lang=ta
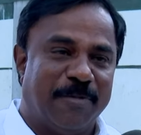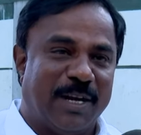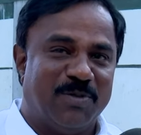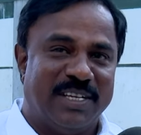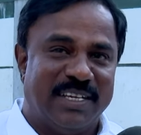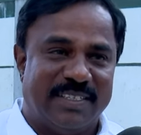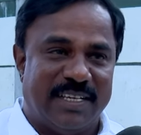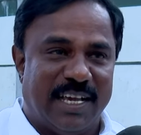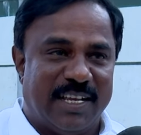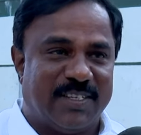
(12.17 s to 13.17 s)
ஆனால் ஒரு
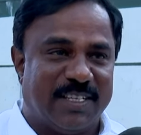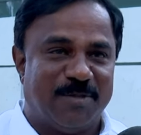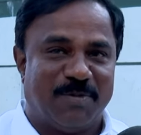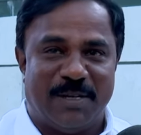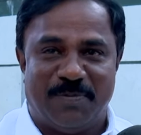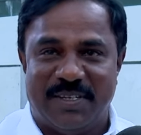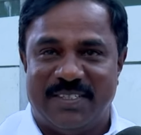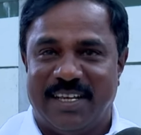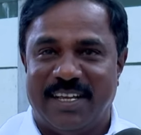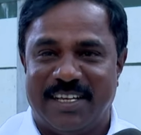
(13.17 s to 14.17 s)
எஸ்சியை எரிச்சதுக்கு பாடு
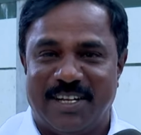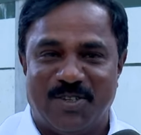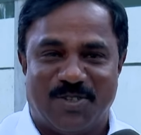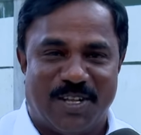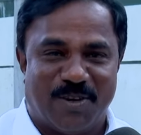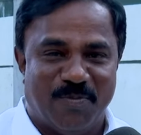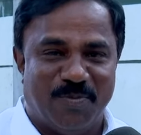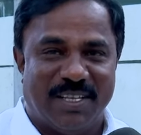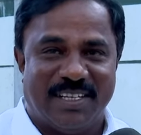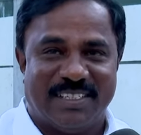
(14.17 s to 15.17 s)
பிசியை எரிக்கிறேன்னு சொன்னால்
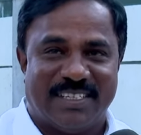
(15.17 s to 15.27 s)
ரொம்ப அதுக்கு